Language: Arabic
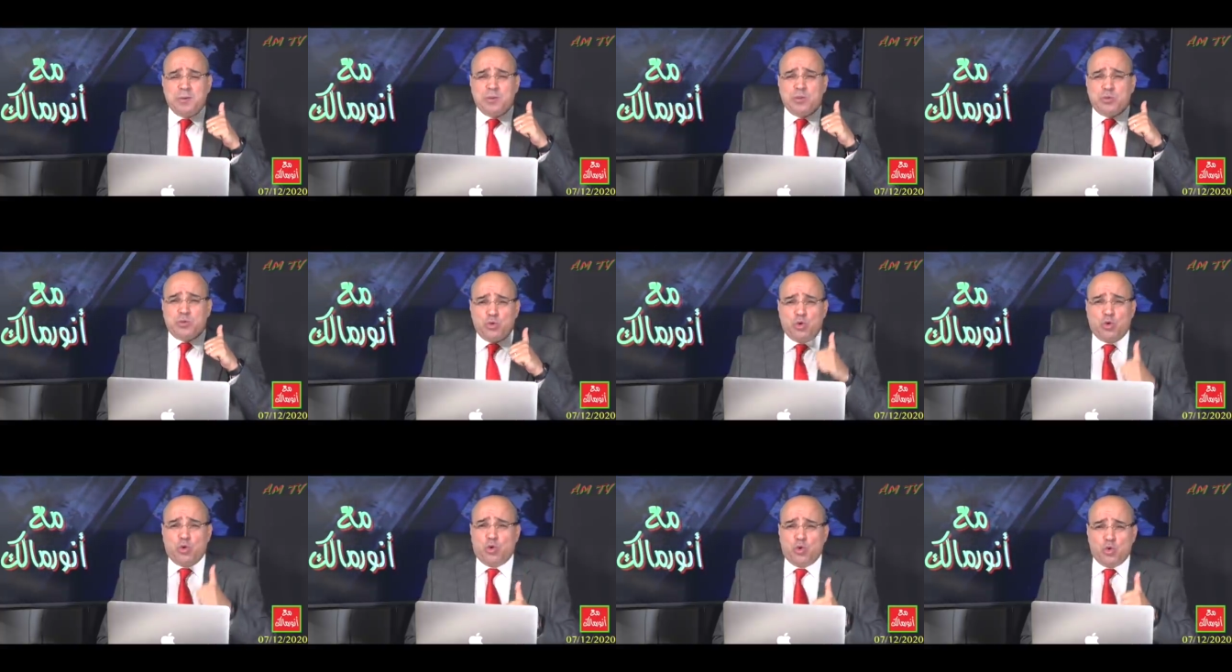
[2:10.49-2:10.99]

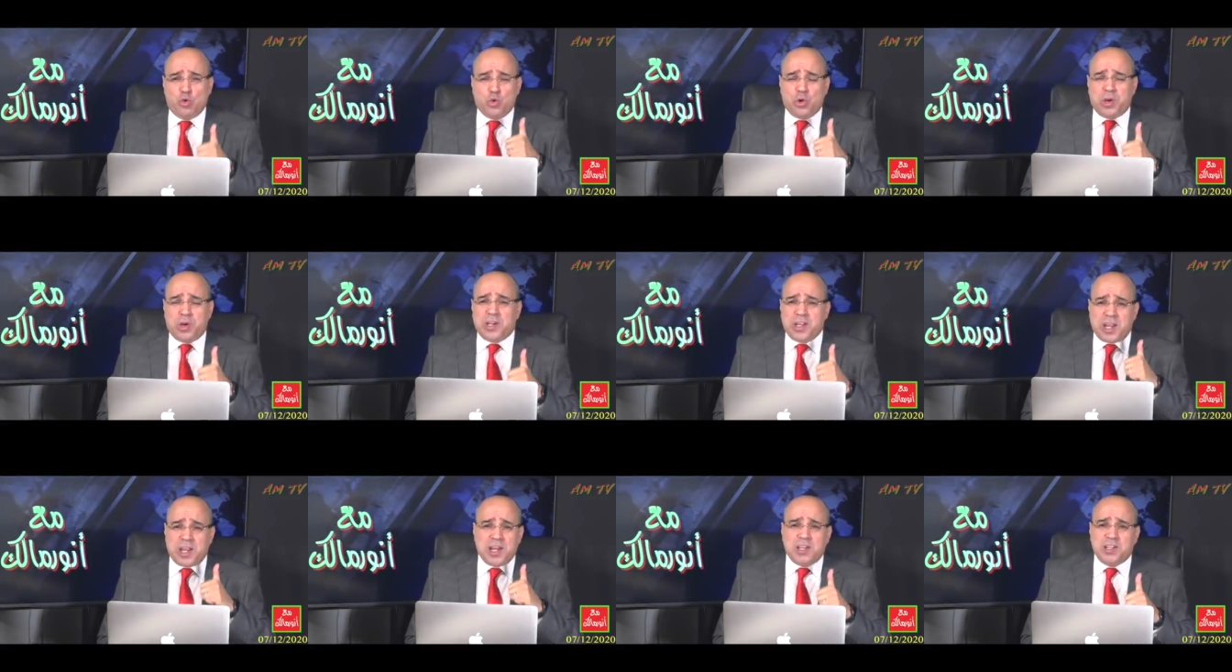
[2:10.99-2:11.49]
ظهور
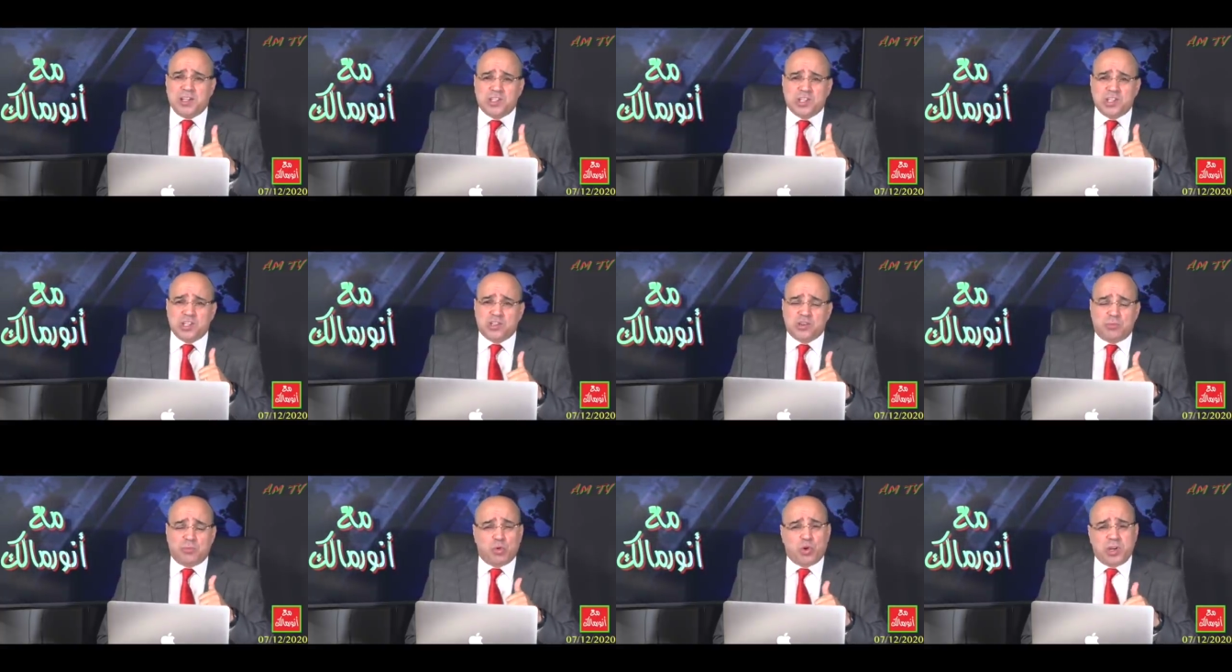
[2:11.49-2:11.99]
لرئيس
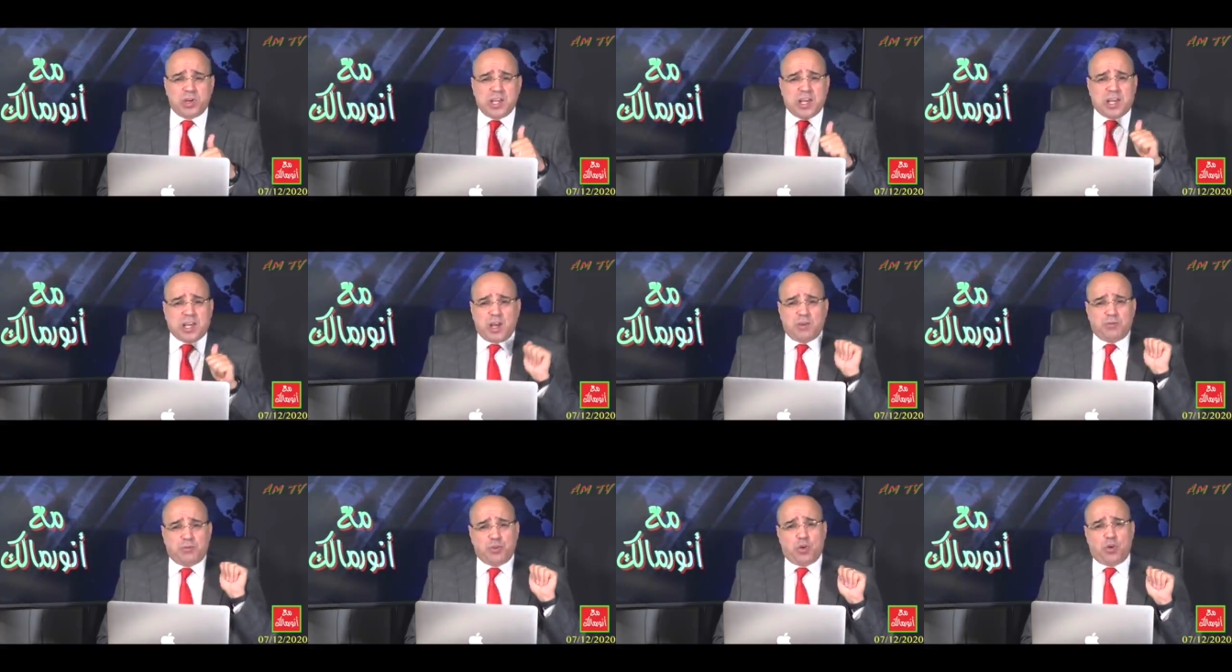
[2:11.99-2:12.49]
الجمهورية
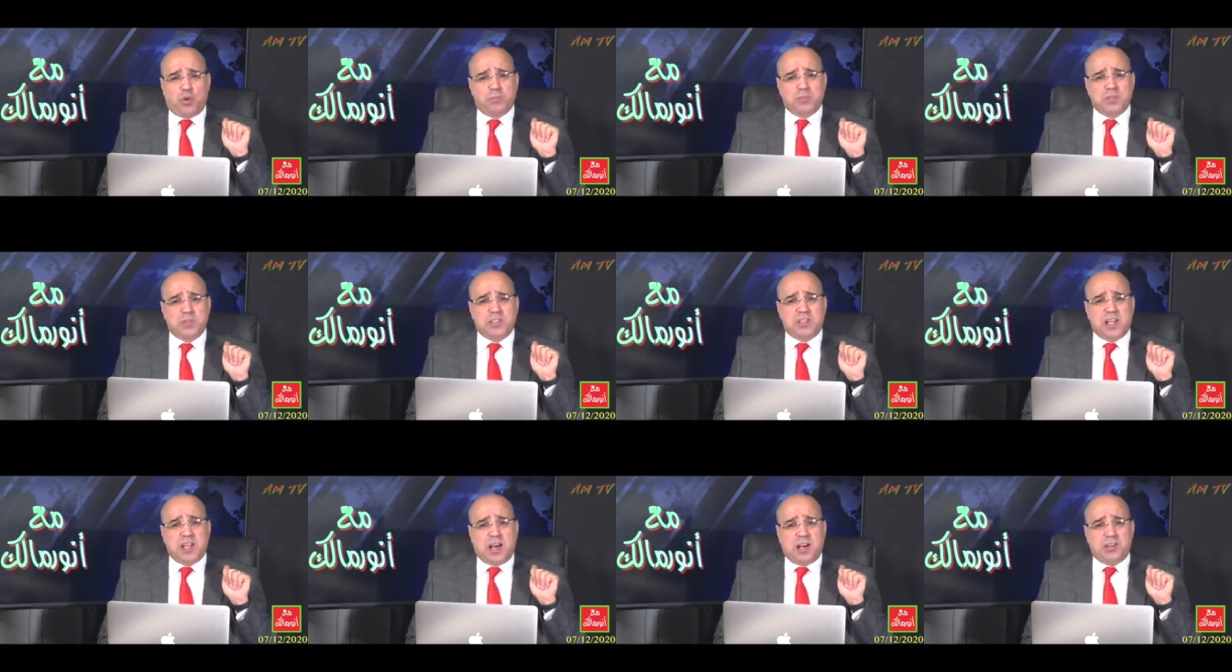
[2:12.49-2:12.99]
كان في
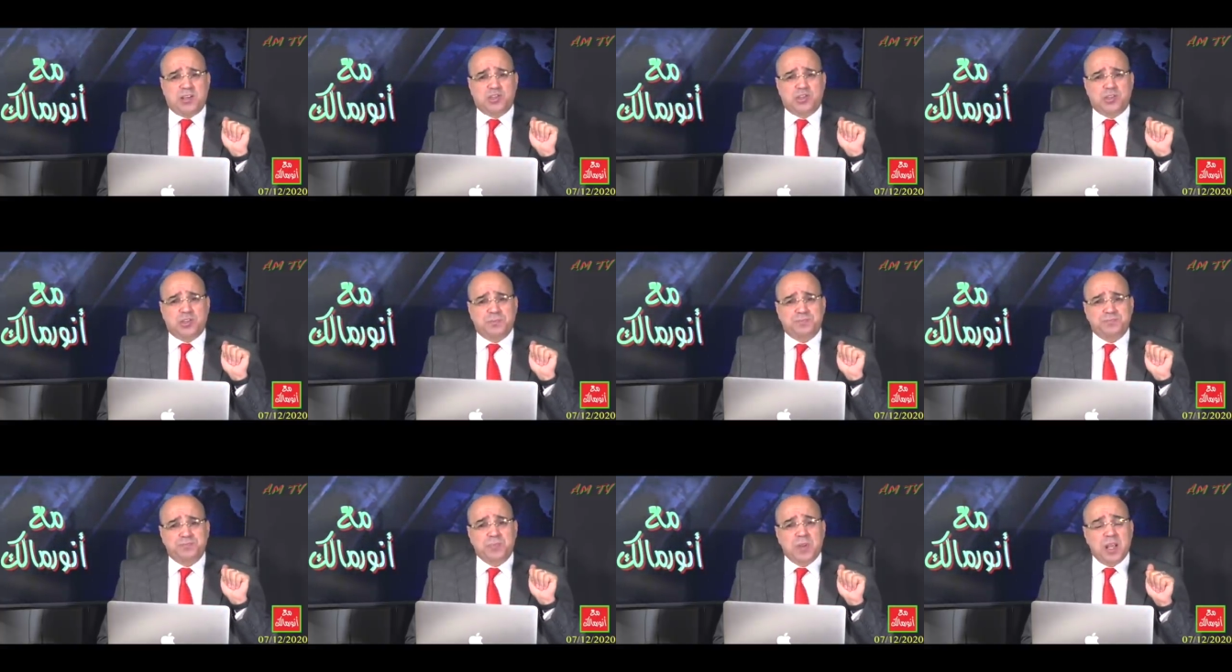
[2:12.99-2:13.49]
15
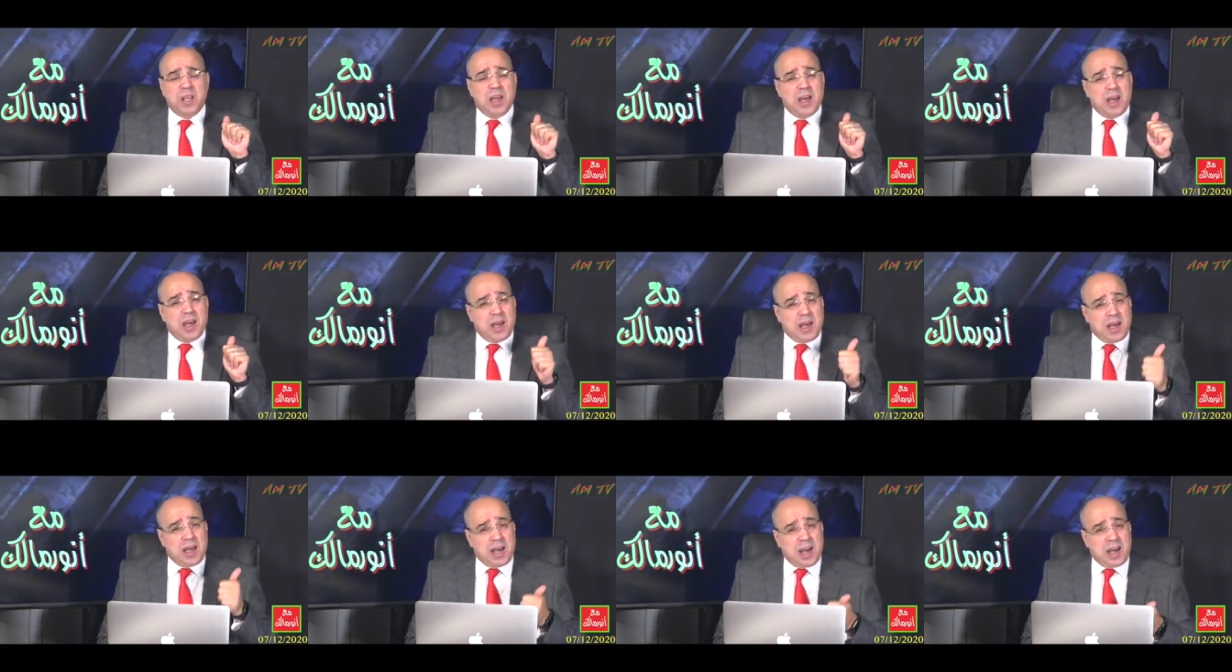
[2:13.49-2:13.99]

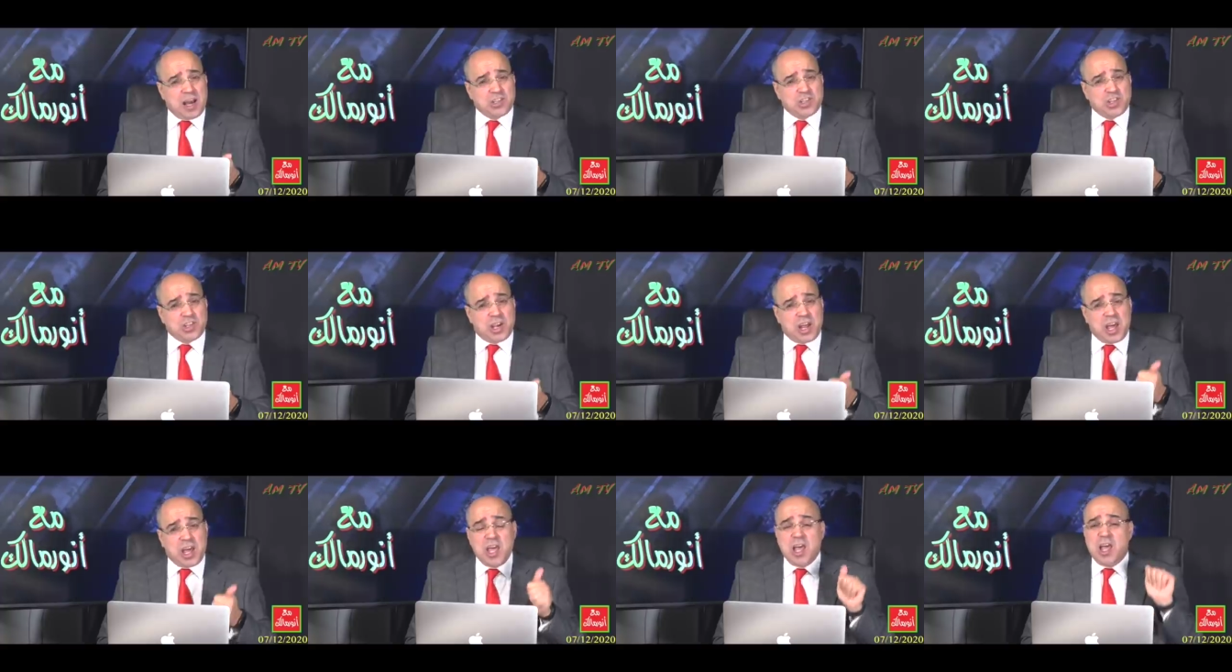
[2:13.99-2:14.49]

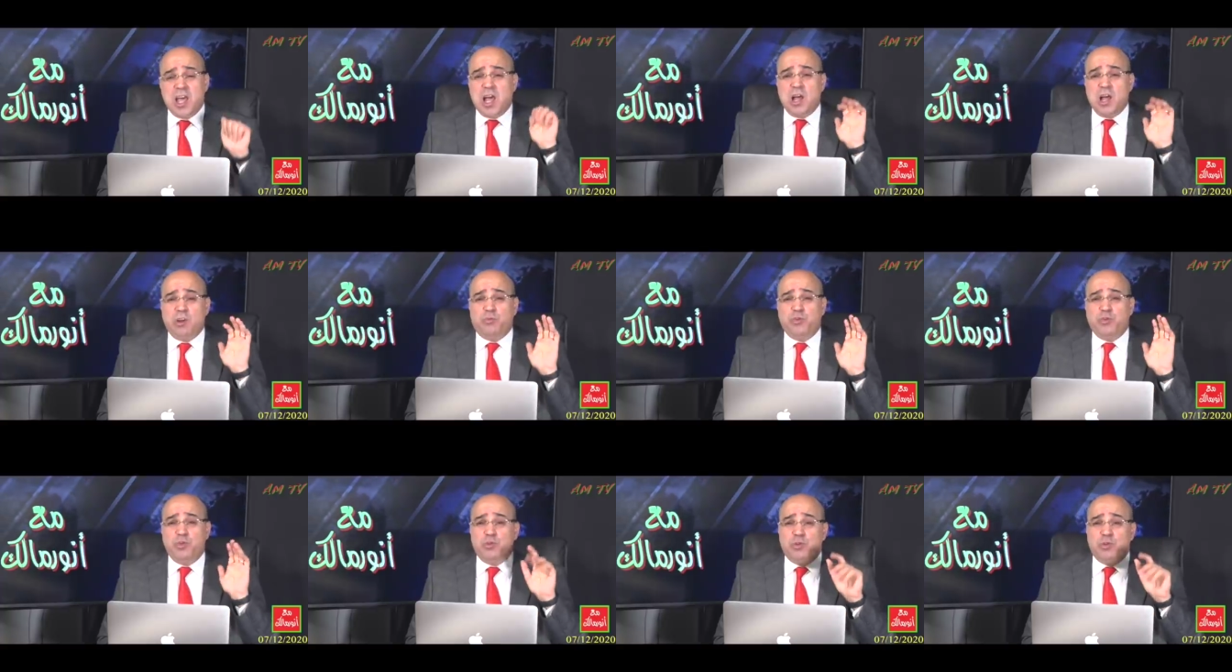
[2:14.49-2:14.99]
10
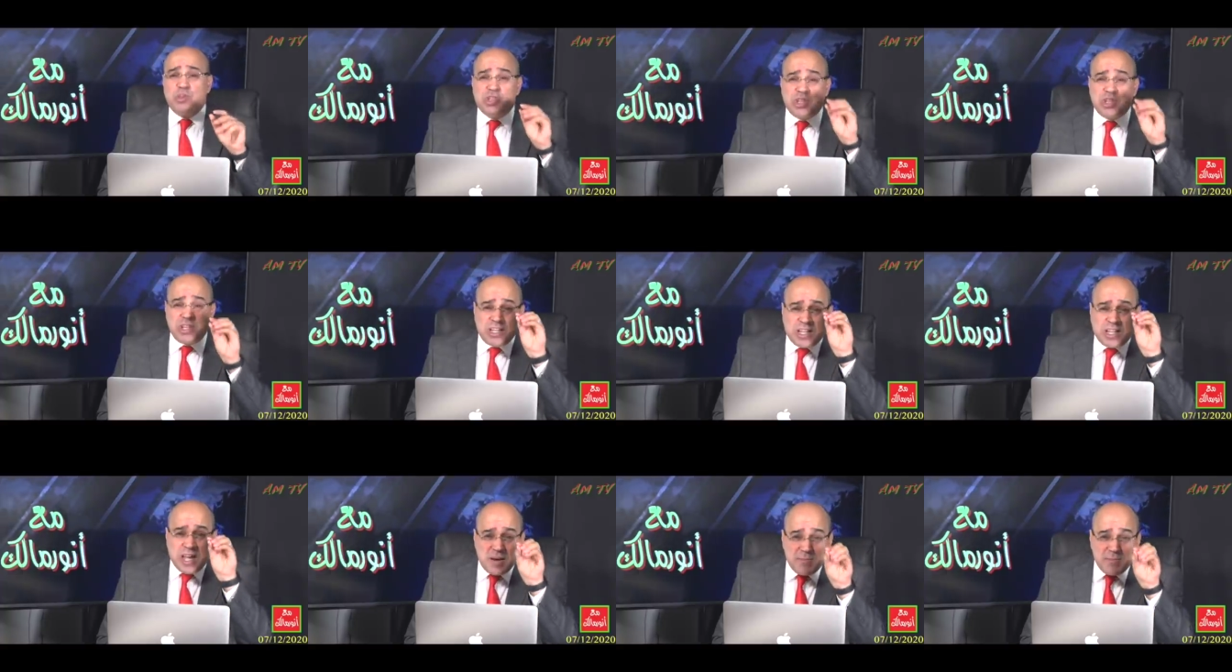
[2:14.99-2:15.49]

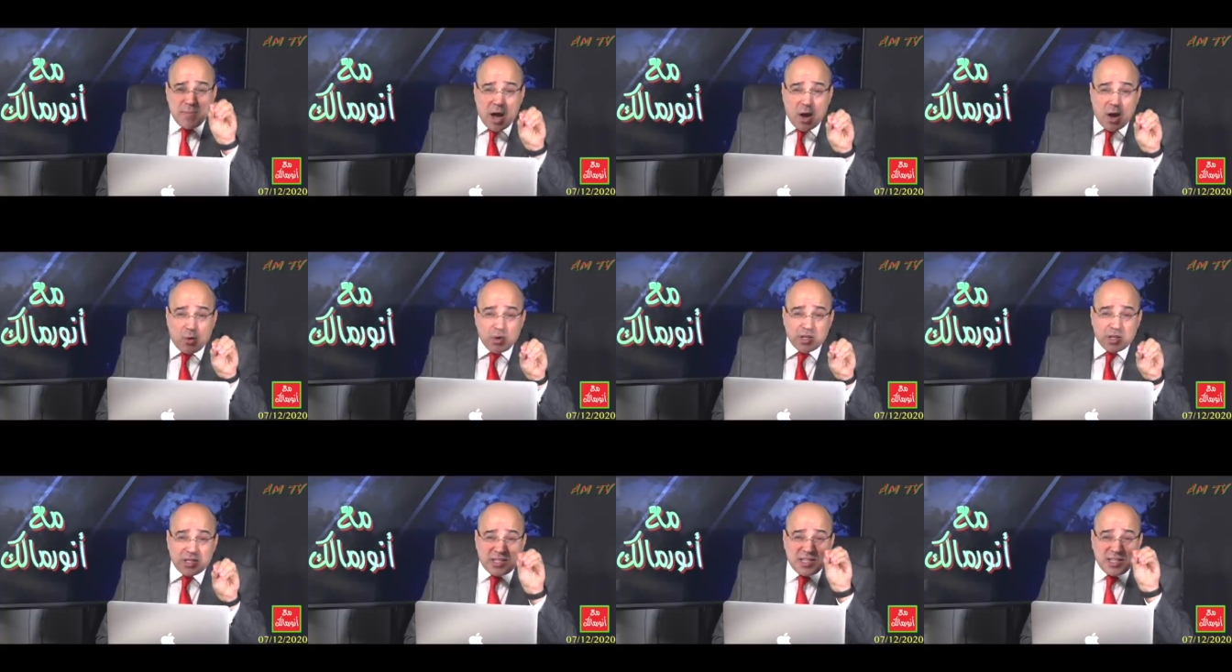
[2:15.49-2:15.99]
2020 كان مع
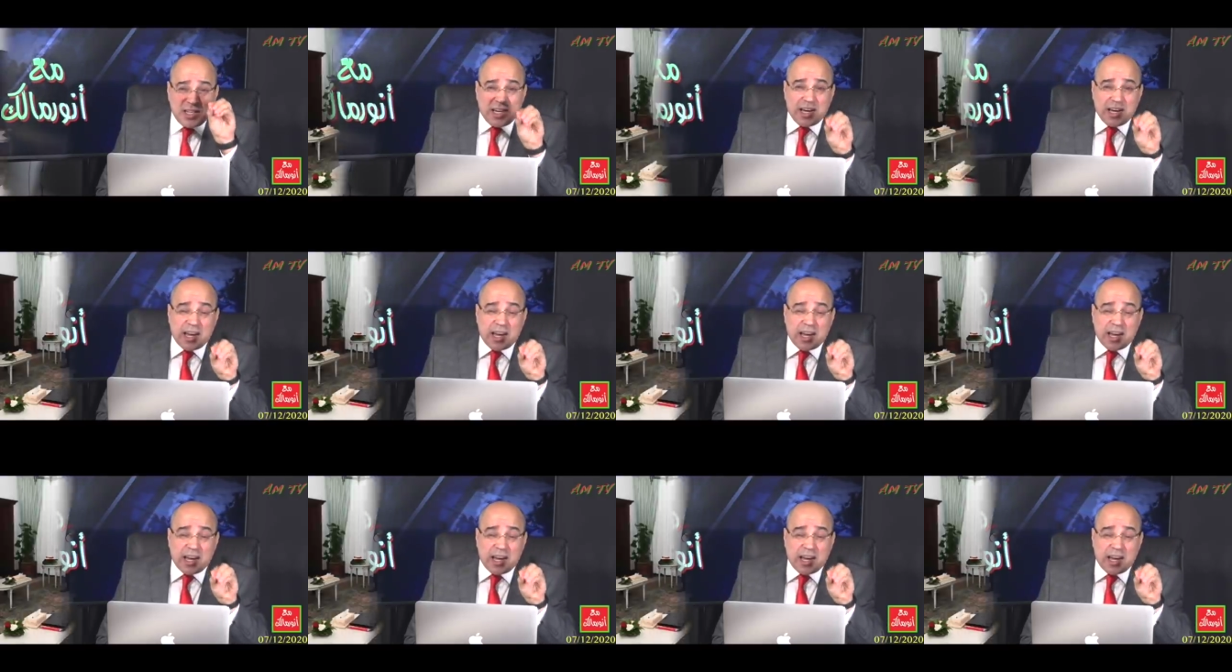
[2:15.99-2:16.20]
وزير